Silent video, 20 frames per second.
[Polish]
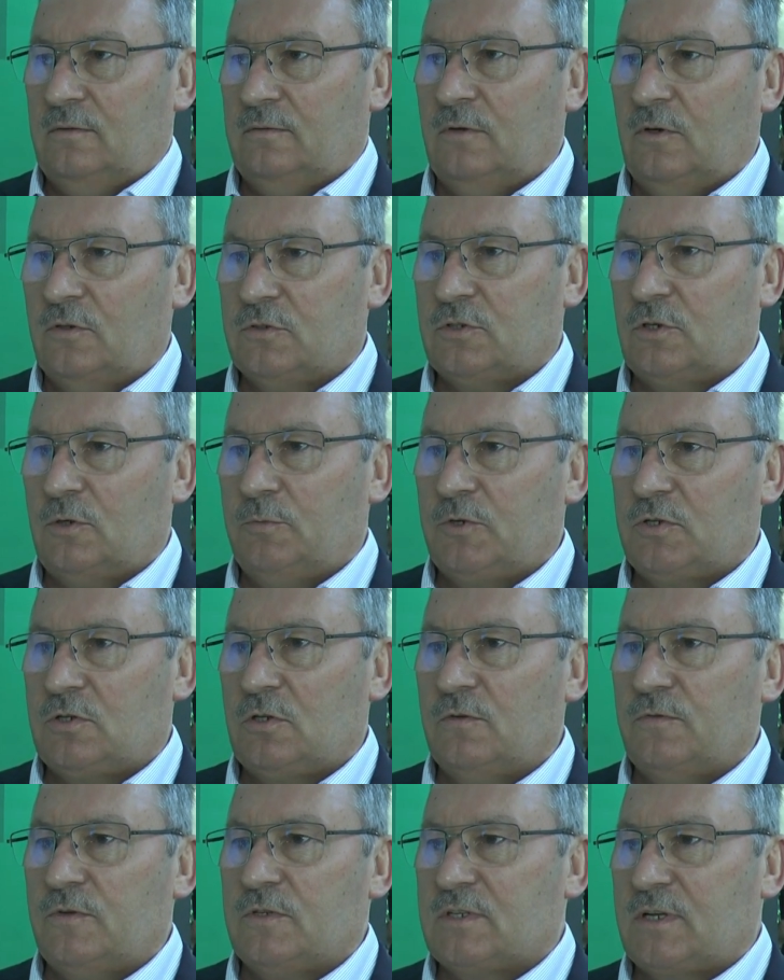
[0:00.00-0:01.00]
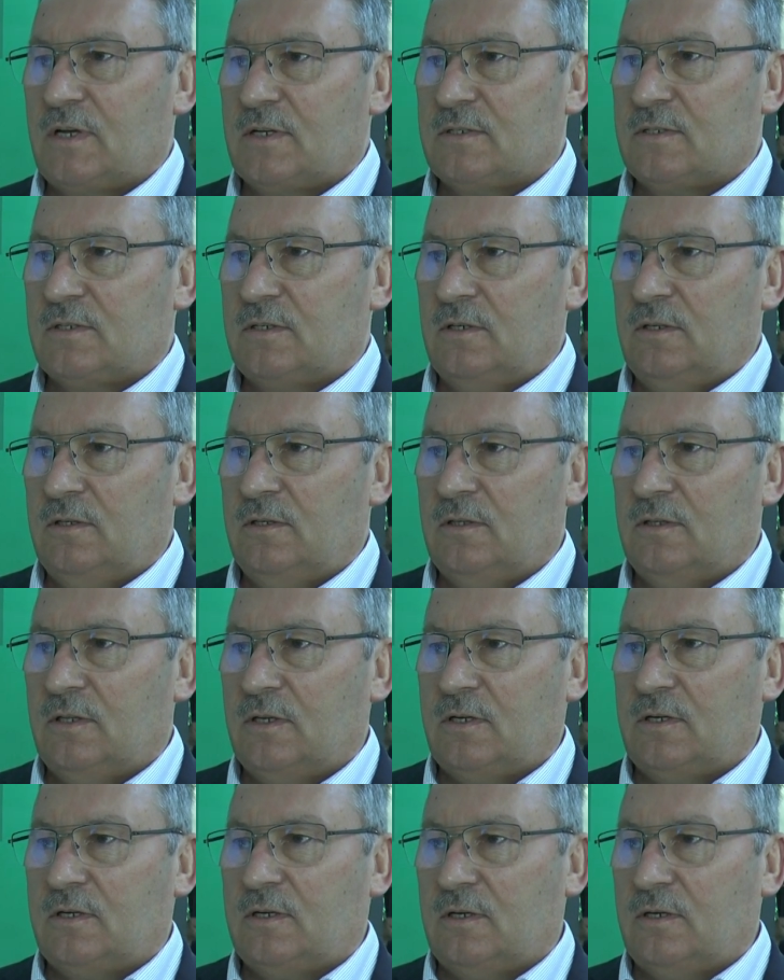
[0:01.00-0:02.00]
e, osoby, środowiska z
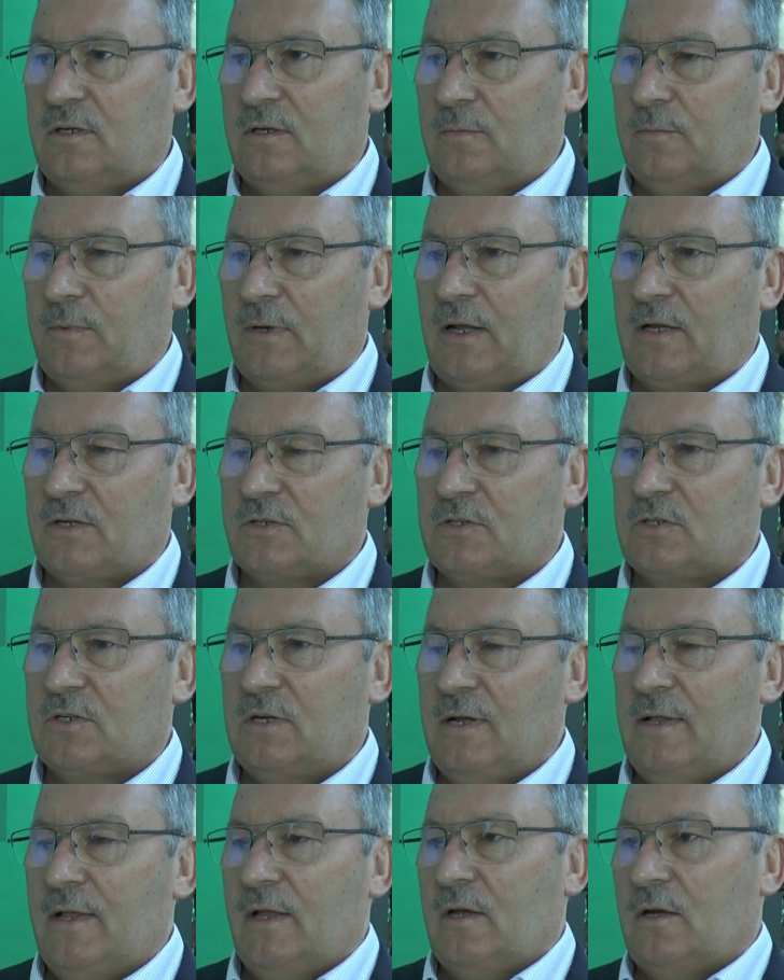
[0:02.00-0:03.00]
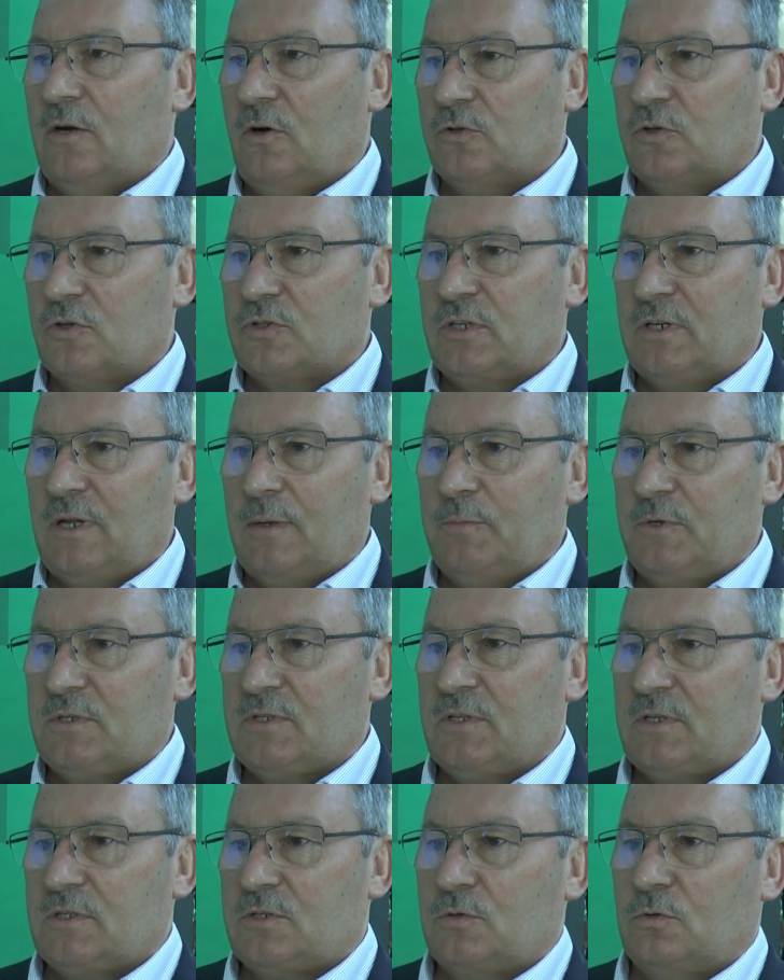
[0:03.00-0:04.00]
innych e, branż, otoczenia
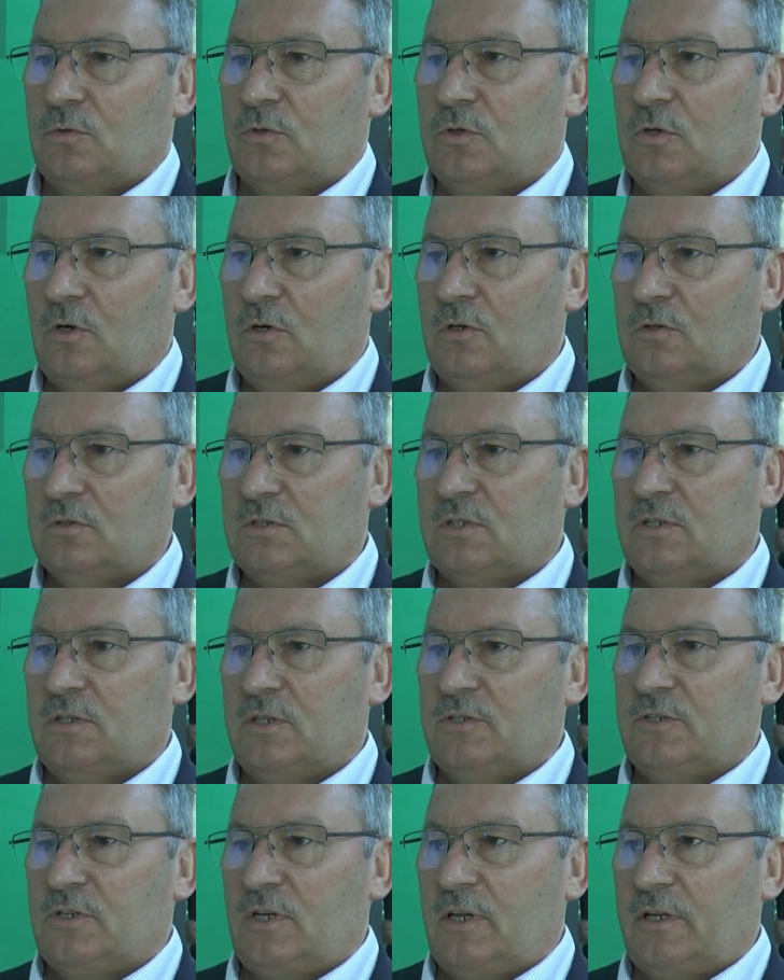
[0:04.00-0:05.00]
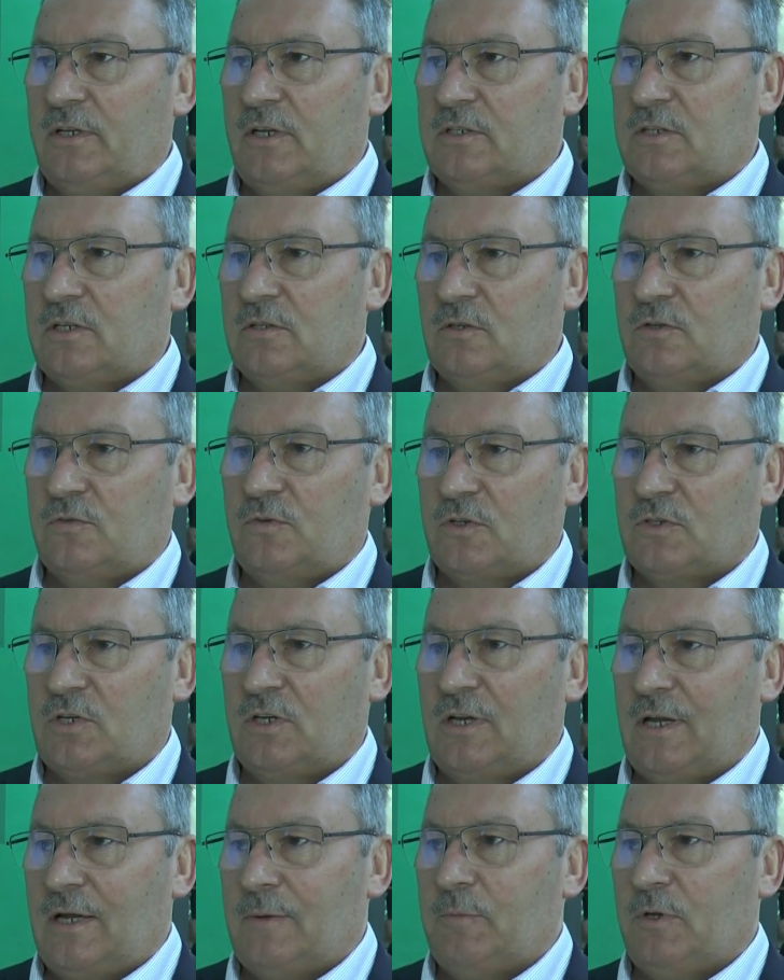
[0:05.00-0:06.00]
biznesu do dzielenia się
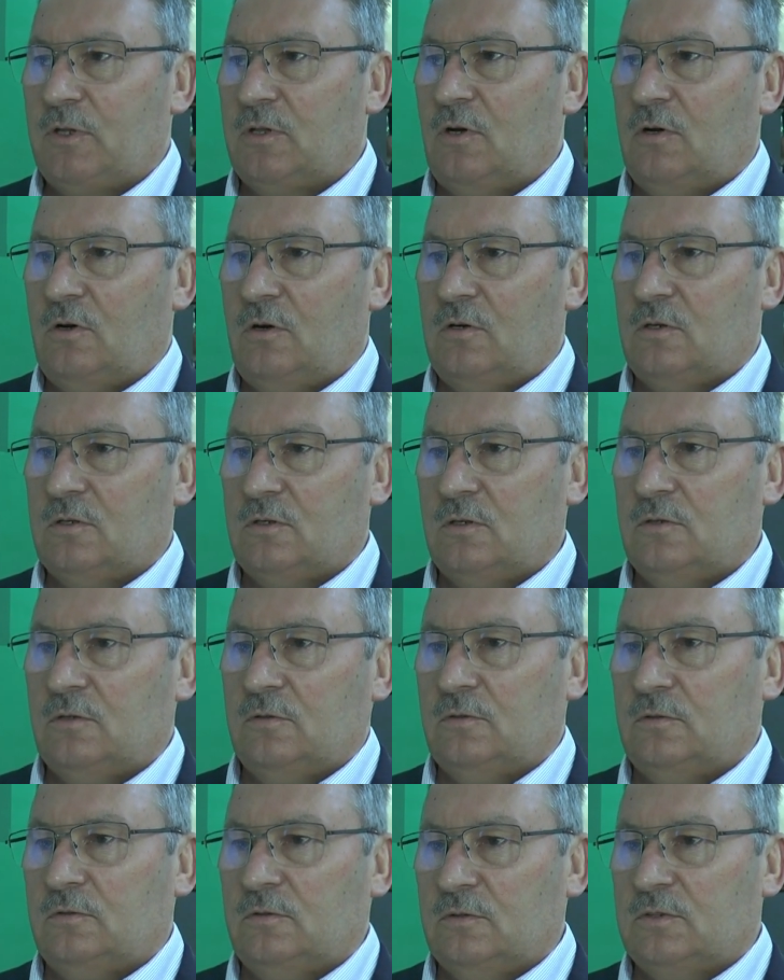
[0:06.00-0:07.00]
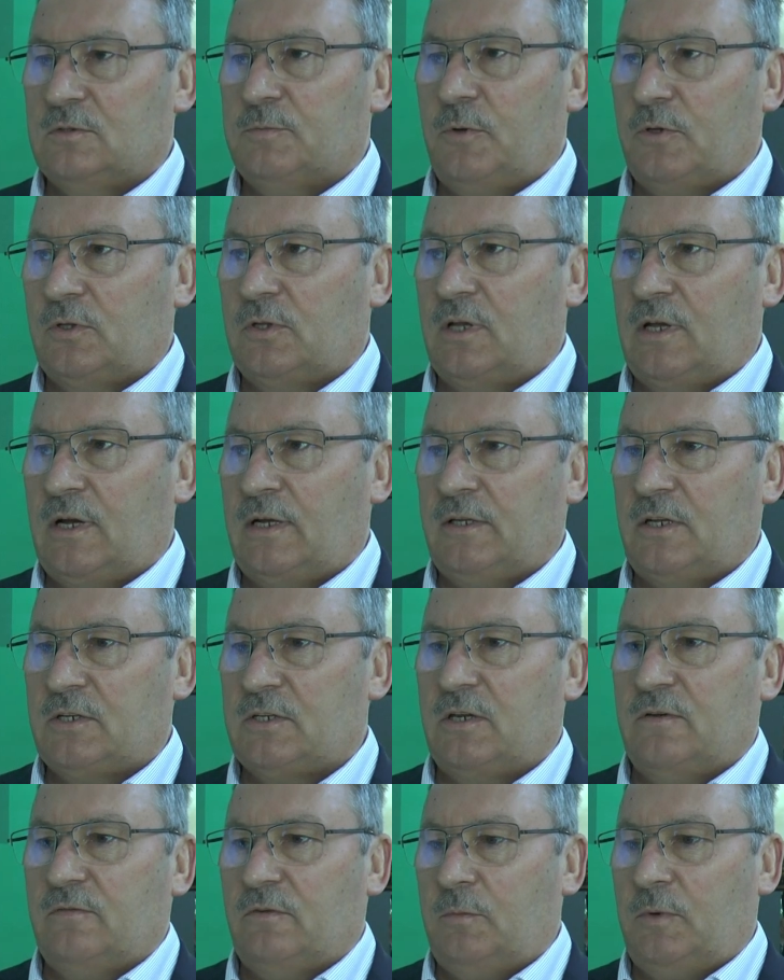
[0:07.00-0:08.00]
doświadczeniami, do spotykania
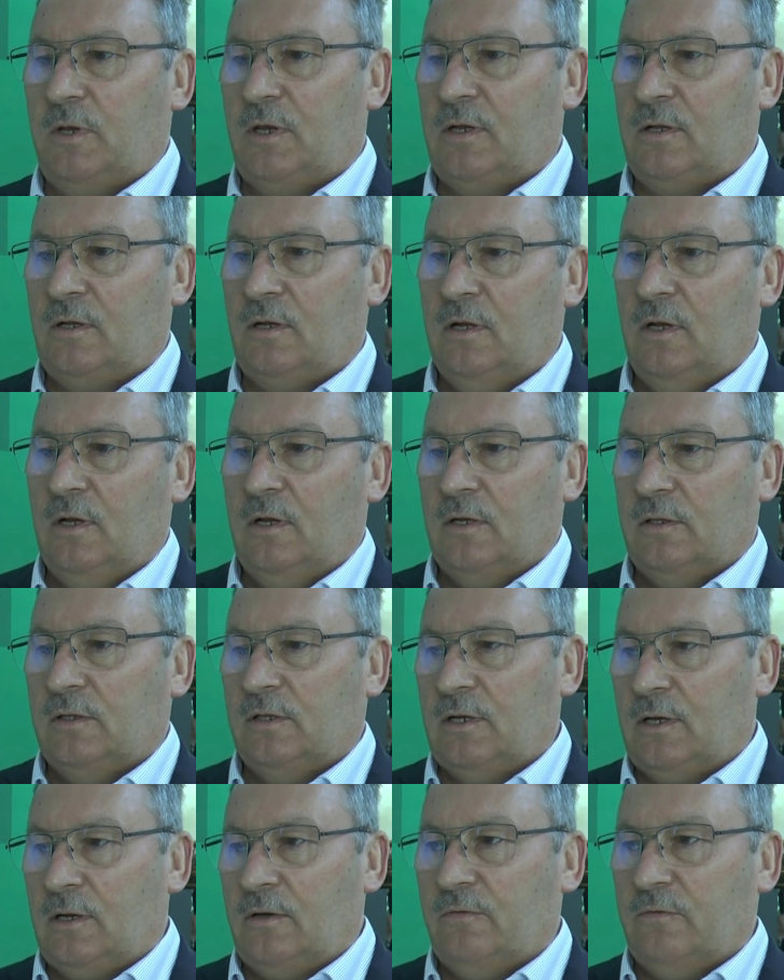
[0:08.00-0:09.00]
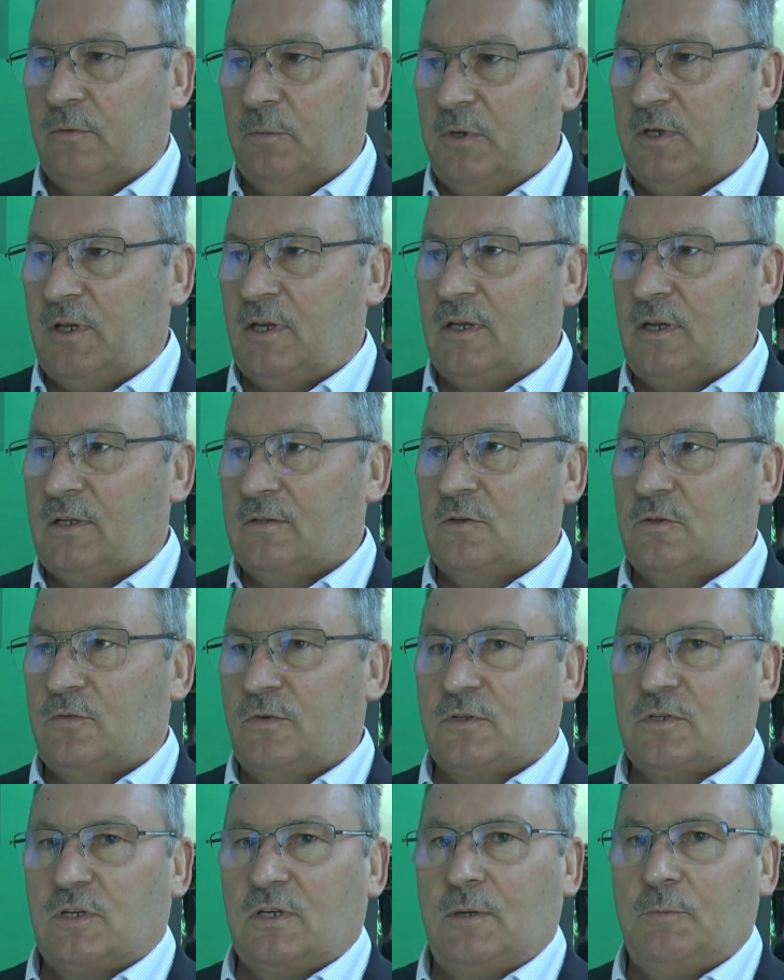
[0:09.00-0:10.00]
się i wymieniania, wymieniania
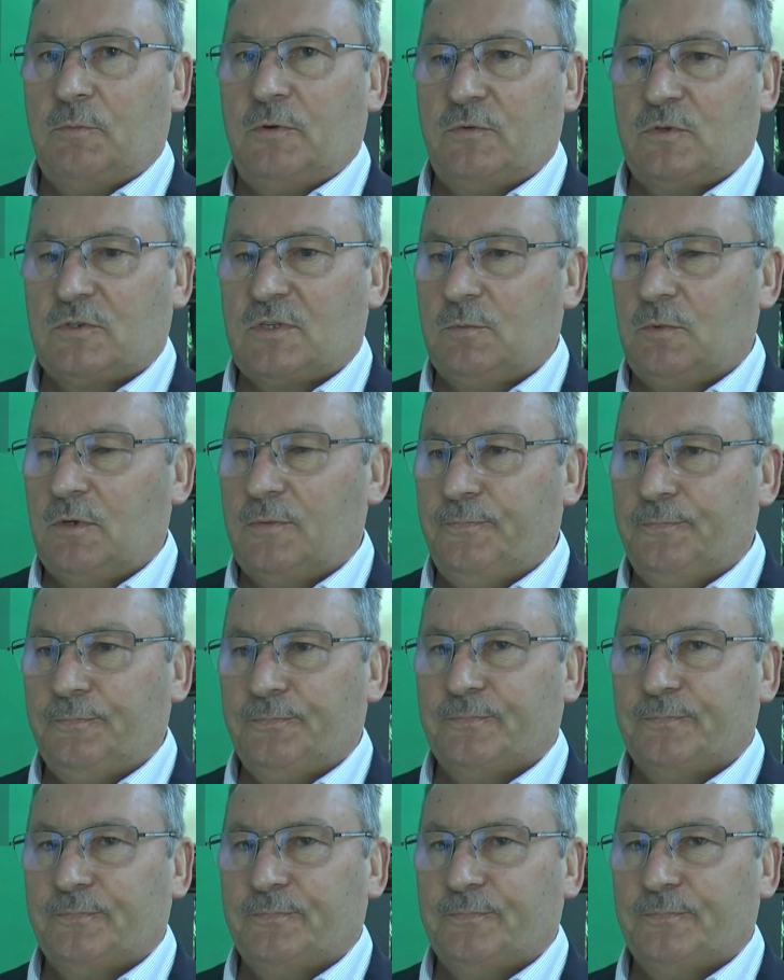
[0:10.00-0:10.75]
doświadczeniami własnymi.